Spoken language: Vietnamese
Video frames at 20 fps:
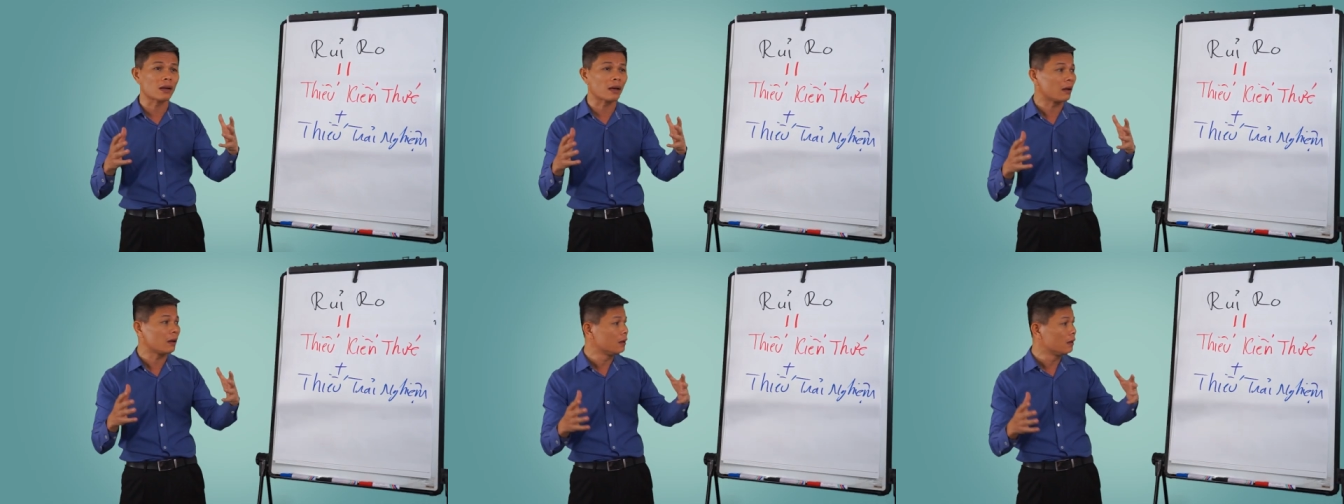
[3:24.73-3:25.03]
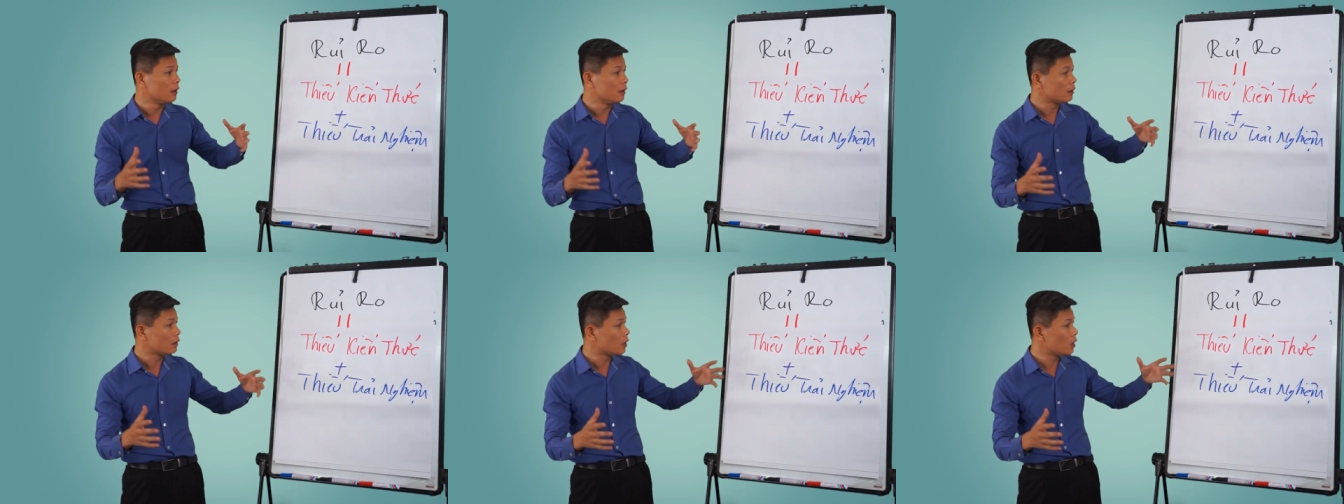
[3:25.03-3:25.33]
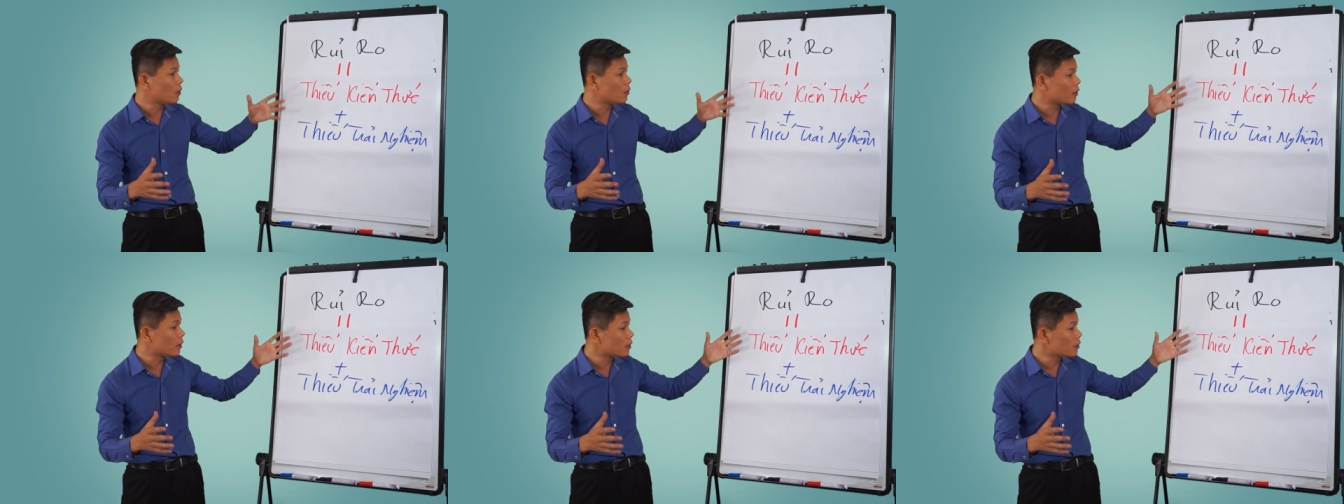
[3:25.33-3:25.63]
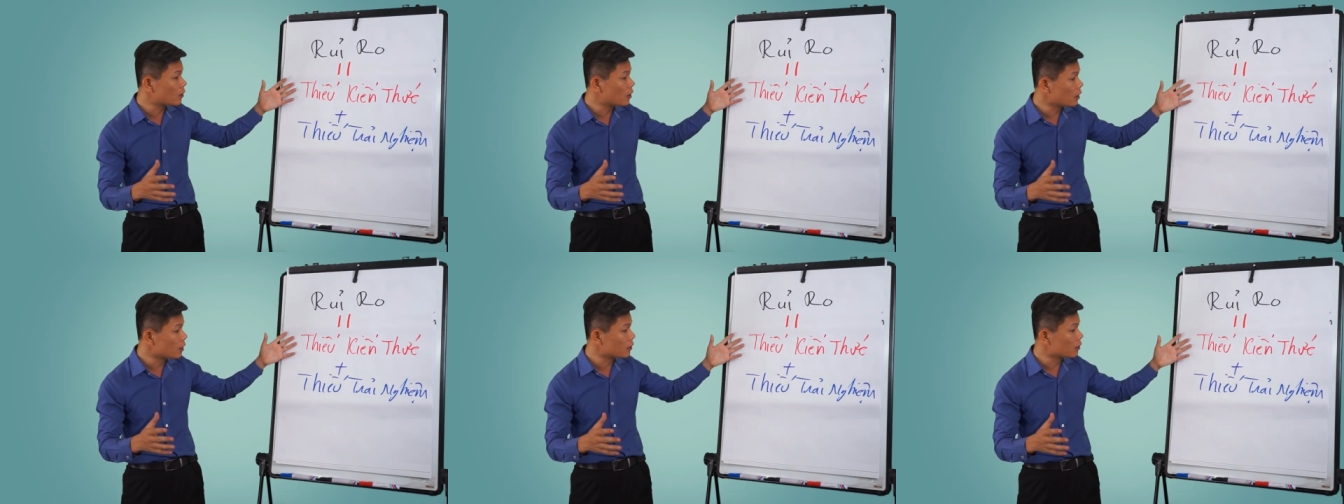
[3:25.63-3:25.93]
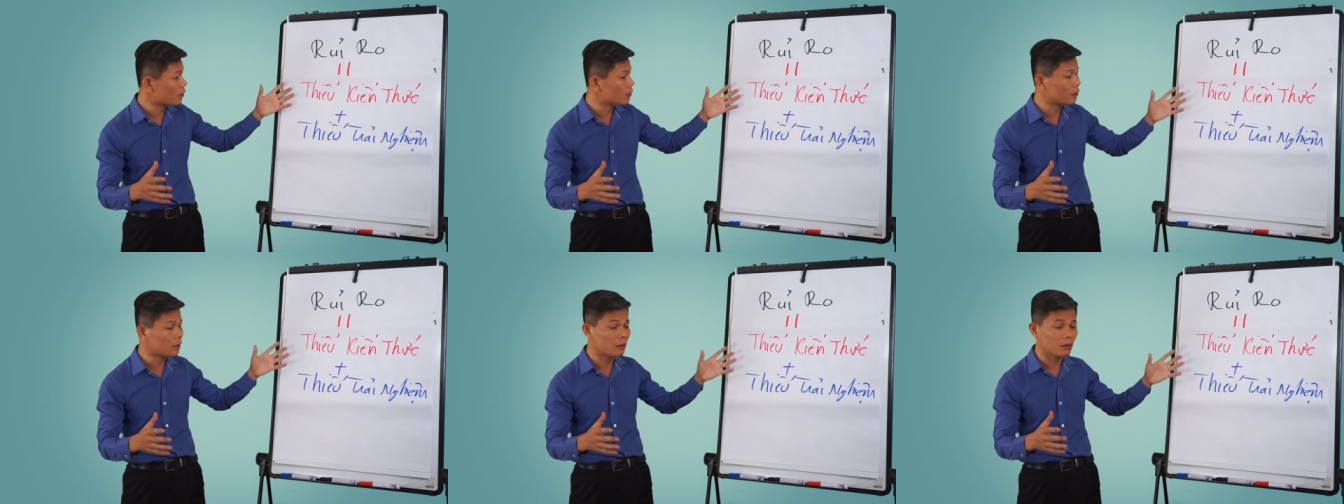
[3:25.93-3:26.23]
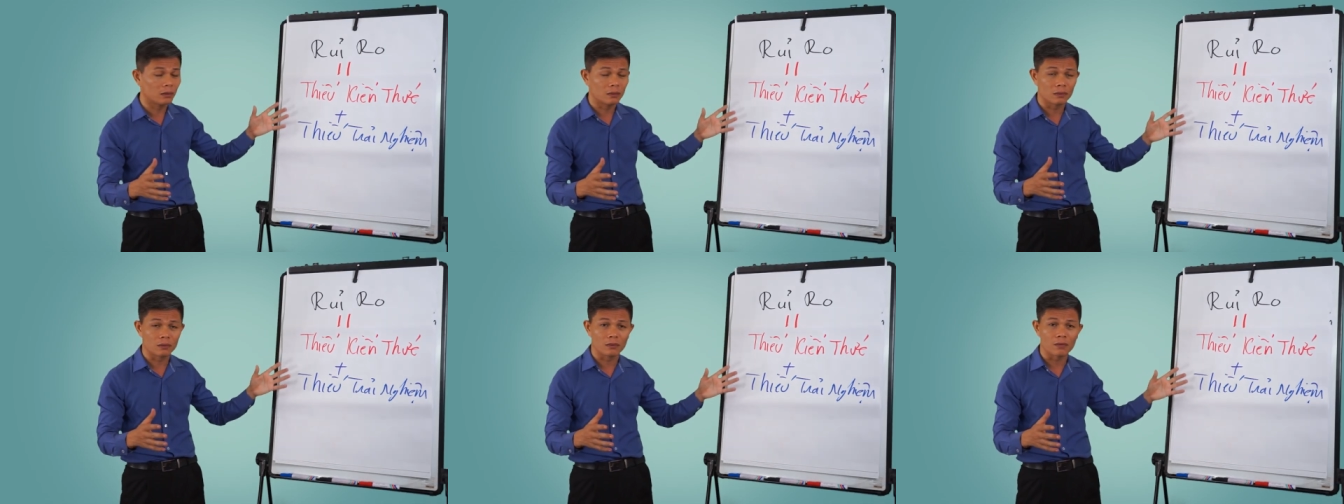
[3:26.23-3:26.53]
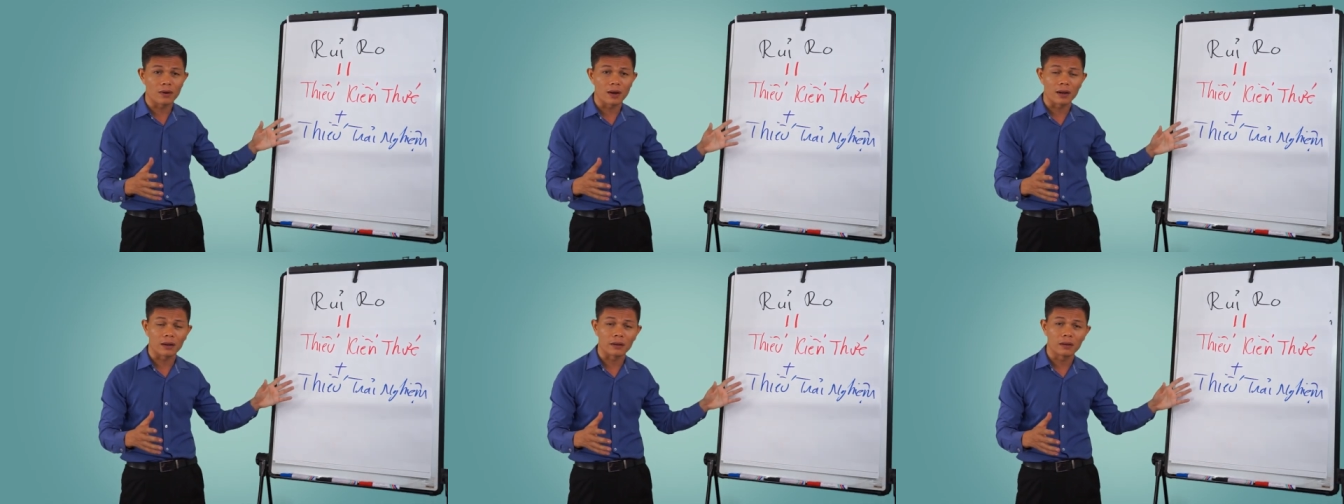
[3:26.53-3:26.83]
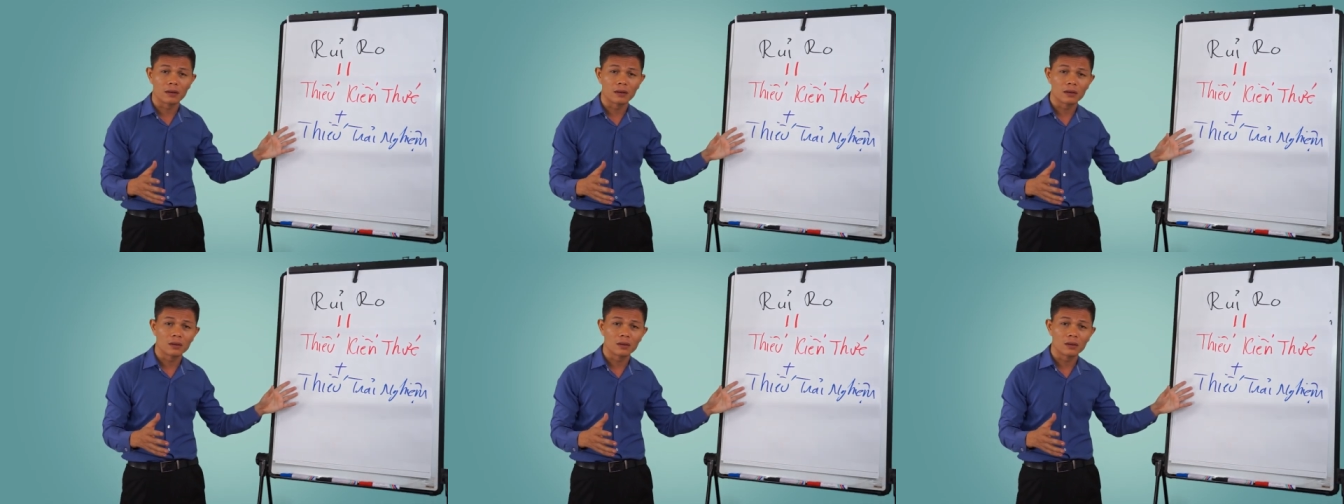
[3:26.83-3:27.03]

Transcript: là thiếu kiến thức và